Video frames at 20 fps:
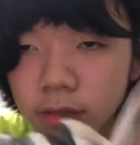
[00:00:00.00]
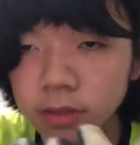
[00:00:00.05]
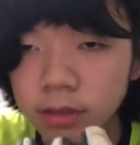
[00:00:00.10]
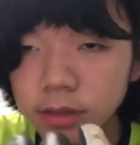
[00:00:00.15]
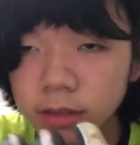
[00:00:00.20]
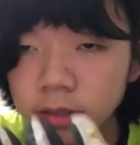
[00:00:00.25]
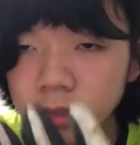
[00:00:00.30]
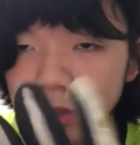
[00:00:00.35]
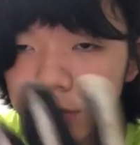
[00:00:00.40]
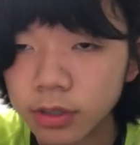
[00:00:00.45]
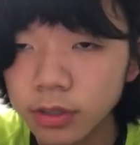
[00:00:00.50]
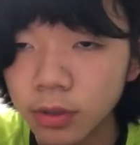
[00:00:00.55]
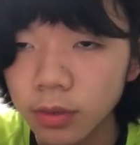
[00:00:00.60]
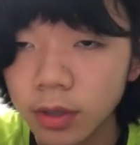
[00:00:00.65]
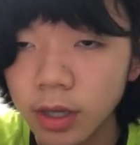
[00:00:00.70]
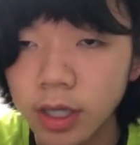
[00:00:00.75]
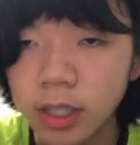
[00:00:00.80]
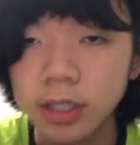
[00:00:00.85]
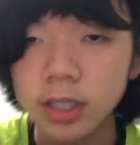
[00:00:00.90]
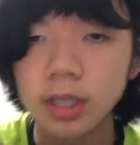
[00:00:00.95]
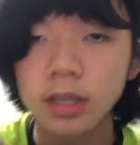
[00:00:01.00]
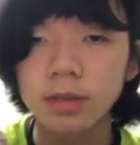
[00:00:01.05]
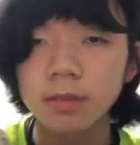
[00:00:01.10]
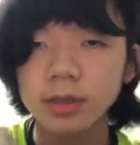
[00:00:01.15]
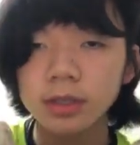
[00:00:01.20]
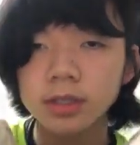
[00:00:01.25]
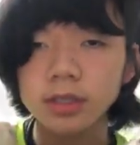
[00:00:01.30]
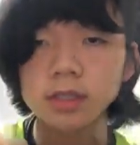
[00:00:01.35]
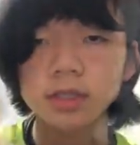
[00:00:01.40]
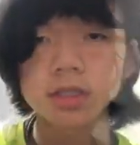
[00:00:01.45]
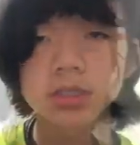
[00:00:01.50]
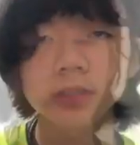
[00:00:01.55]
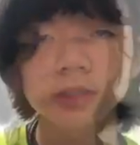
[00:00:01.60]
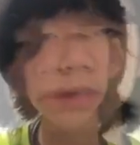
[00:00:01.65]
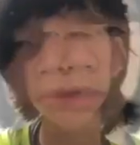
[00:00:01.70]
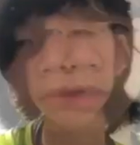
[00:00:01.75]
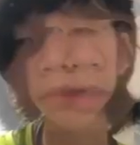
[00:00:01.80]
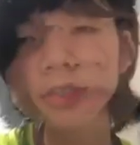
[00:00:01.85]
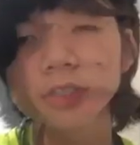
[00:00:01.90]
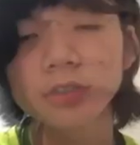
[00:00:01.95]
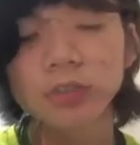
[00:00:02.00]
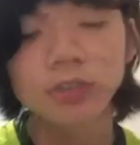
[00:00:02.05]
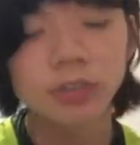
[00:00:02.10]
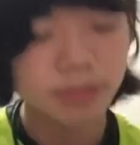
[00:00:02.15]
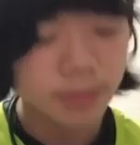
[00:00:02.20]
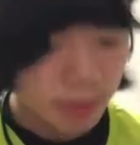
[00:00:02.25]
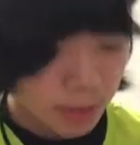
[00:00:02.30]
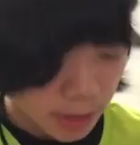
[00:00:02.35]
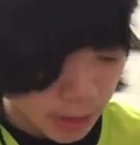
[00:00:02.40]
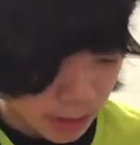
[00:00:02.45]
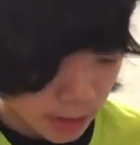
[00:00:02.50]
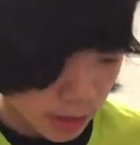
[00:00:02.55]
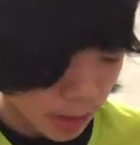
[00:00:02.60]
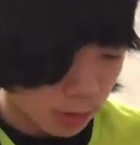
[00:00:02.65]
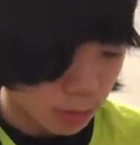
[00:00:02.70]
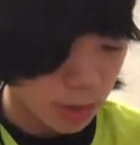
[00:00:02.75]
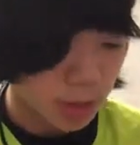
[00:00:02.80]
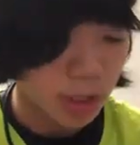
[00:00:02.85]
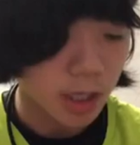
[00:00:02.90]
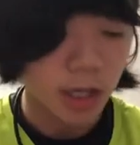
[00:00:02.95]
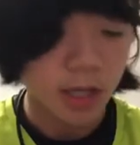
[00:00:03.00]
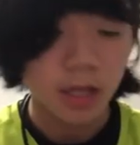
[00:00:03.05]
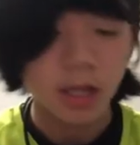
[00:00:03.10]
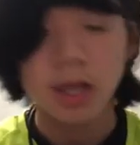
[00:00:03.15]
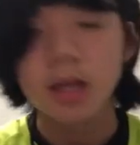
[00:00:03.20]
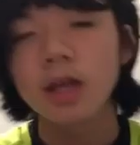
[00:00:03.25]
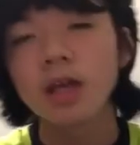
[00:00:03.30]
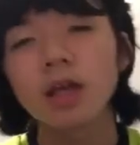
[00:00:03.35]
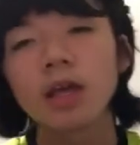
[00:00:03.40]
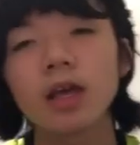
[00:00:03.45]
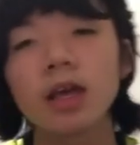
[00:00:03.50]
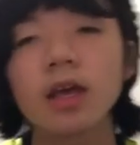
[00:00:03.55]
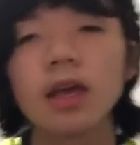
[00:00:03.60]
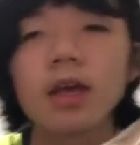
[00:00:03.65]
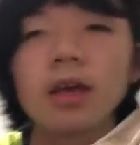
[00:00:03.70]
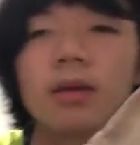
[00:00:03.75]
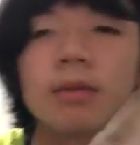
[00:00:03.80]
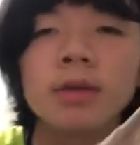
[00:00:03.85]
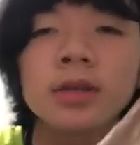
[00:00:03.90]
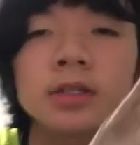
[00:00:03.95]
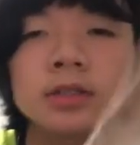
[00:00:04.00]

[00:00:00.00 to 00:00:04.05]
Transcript: つずつ紹介していきます、はい、まず1つ目はですねこちら、えー、水